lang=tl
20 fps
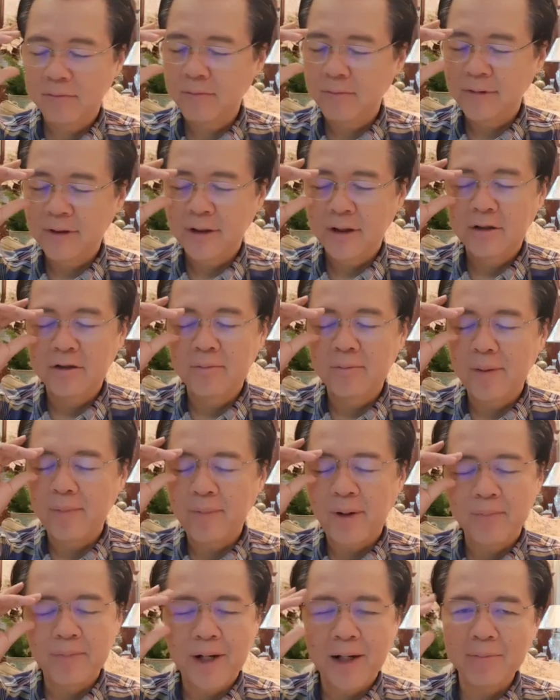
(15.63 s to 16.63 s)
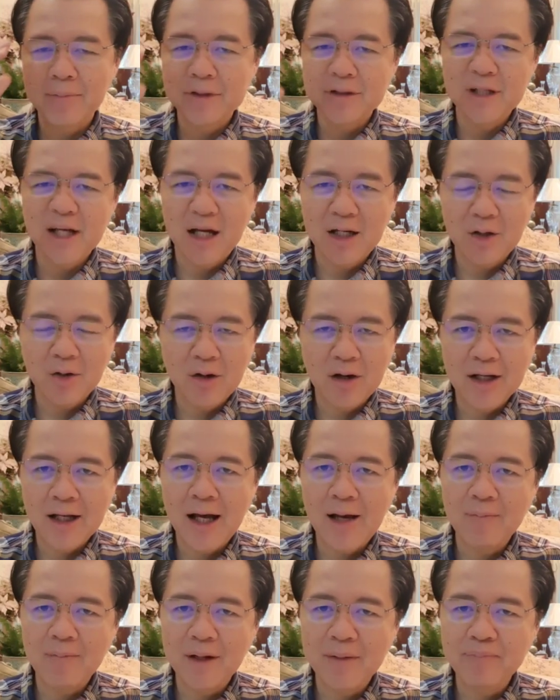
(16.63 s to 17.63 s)
Hindi ko mapapromise gaano
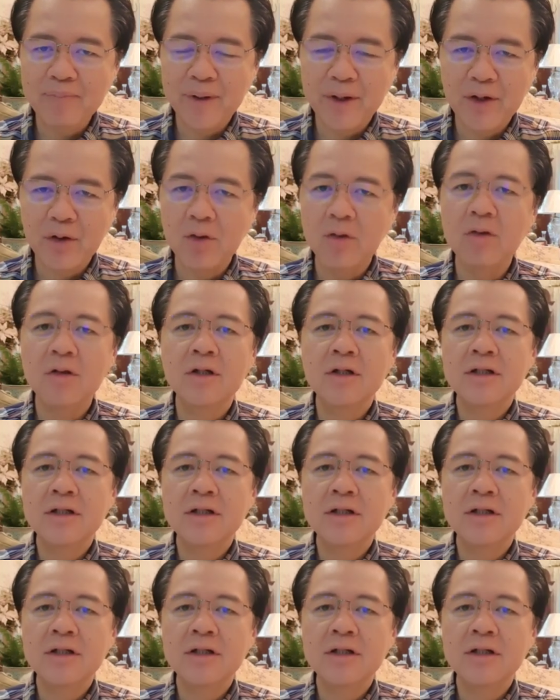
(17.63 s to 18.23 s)
kayaman pero